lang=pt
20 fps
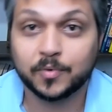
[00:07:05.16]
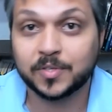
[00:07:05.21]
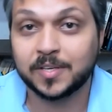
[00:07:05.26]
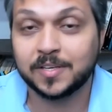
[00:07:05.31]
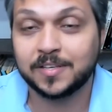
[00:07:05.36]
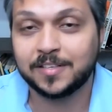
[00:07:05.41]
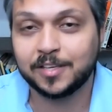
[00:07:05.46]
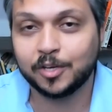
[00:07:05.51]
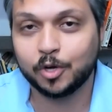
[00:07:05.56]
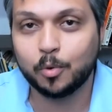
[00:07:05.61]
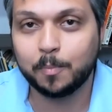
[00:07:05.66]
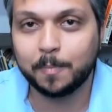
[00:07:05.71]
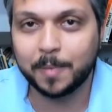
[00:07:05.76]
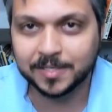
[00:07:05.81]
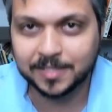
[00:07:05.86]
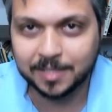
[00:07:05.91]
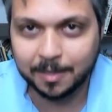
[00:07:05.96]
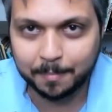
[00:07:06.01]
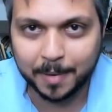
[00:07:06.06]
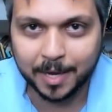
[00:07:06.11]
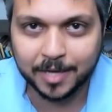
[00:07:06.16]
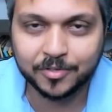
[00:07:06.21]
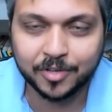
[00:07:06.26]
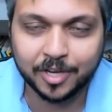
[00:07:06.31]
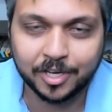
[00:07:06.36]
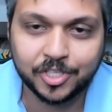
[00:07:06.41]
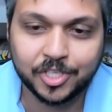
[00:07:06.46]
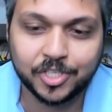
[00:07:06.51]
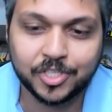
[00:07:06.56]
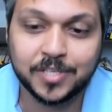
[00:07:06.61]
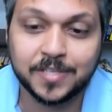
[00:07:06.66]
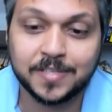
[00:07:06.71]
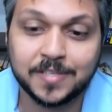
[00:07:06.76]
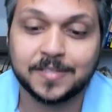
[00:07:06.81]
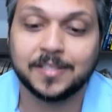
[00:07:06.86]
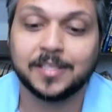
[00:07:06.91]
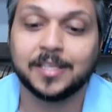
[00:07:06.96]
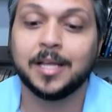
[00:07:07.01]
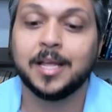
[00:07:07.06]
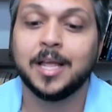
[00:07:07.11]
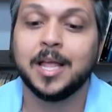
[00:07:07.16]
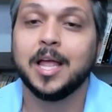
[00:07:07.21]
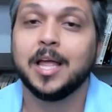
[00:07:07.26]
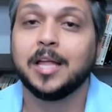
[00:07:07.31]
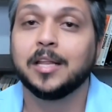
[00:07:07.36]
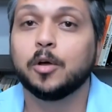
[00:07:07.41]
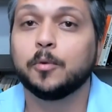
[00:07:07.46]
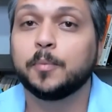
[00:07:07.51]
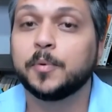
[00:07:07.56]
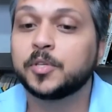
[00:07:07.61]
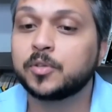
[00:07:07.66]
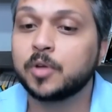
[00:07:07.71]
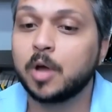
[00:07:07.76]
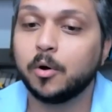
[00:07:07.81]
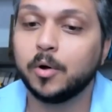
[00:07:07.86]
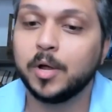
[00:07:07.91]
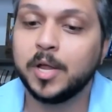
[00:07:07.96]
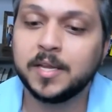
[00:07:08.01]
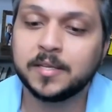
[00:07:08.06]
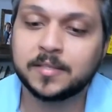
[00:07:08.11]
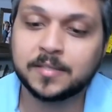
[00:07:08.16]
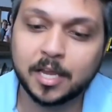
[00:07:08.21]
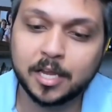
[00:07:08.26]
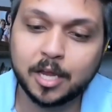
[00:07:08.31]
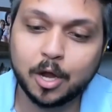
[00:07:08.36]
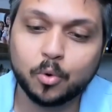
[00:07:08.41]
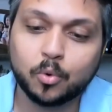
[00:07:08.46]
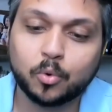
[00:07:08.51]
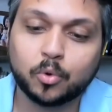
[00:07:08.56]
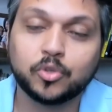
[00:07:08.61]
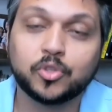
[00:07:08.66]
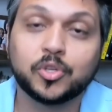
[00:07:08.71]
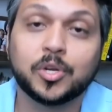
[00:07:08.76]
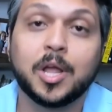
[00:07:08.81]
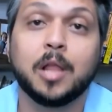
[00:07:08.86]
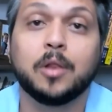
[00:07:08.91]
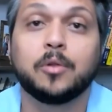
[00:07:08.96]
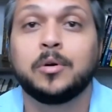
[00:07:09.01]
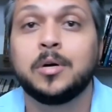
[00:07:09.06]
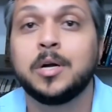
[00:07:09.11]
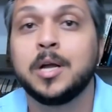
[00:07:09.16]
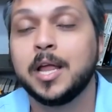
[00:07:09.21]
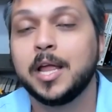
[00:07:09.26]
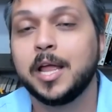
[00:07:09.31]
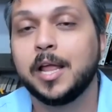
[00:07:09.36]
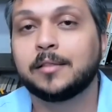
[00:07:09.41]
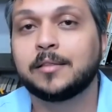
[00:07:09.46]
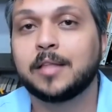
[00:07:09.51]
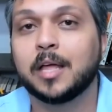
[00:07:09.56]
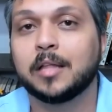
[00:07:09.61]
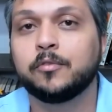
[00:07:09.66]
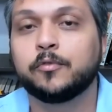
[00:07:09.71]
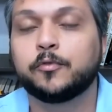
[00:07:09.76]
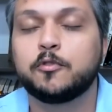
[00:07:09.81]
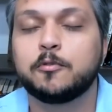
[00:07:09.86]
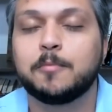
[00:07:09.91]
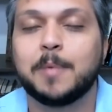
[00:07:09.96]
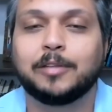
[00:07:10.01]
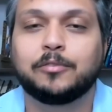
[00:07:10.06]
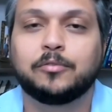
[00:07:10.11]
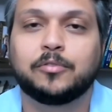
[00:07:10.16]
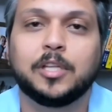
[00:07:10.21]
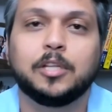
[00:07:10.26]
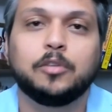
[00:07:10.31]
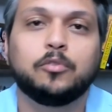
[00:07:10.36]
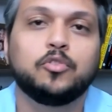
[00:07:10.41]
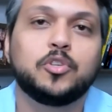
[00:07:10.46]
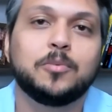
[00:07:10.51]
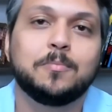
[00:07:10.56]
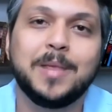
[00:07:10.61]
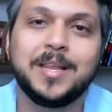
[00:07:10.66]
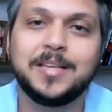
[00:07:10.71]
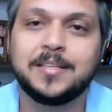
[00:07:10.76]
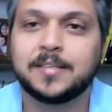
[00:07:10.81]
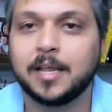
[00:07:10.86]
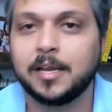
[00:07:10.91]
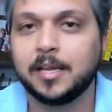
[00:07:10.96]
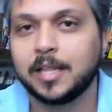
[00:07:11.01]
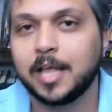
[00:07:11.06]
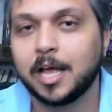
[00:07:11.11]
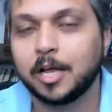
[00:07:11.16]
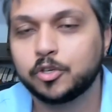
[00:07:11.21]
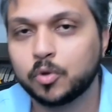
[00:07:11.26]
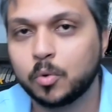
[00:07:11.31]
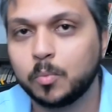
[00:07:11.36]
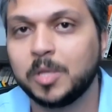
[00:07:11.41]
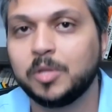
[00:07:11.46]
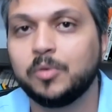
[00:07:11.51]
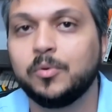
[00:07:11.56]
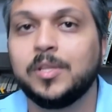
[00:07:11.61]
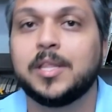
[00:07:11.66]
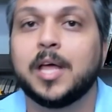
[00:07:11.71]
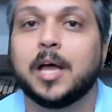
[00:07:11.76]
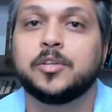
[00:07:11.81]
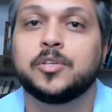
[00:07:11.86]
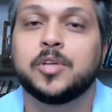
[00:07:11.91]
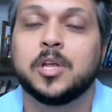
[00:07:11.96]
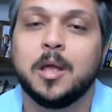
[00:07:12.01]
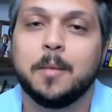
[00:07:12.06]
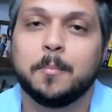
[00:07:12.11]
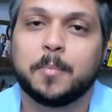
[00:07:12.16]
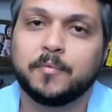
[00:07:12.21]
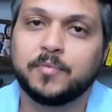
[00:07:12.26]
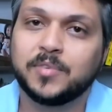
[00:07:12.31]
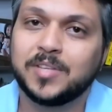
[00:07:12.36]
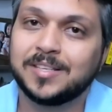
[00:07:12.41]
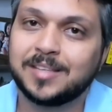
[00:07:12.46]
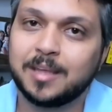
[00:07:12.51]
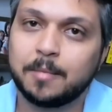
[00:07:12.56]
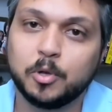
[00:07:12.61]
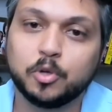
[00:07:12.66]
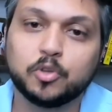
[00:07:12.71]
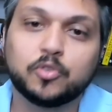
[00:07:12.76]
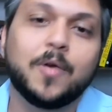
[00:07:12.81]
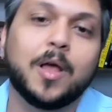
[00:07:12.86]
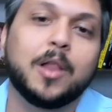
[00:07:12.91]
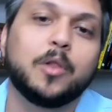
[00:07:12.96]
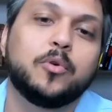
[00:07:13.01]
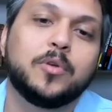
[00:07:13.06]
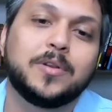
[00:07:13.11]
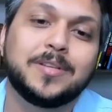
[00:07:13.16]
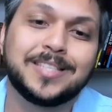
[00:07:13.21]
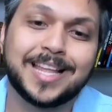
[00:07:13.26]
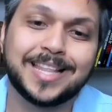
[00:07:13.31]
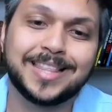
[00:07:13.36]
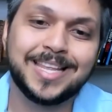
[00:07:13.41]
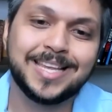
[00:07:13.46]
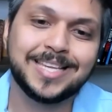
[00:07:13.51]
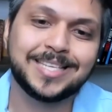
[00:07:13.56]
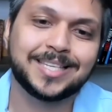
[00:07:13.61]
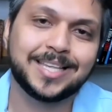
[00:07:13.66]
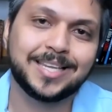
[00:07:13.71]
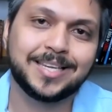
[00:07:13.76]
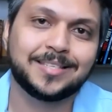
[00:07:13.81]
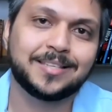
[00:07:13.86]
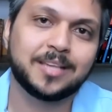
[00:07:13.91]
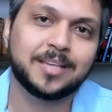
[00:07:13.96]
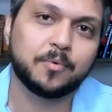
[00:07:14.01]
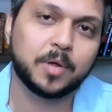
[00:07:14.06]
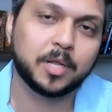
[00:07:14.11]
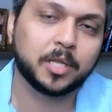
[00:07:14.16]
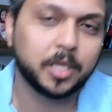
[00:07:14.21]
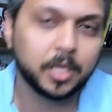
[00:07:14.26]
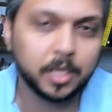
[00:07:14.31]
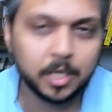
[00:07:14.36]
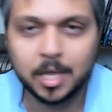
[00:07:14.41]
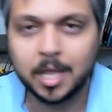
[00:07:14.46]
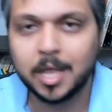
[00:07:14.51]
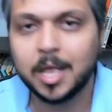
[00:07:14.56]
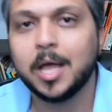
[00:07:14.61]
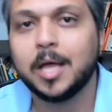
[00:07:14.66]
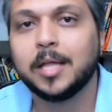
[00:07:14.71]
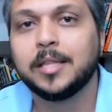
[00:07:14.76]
que você siga o passo a passo que a gente ensina. Então, pessoal, esse aí é o curso de calor. Ele está no formato tanto de mensalidade como anuidade. Para você saber os valores, na descrição aqui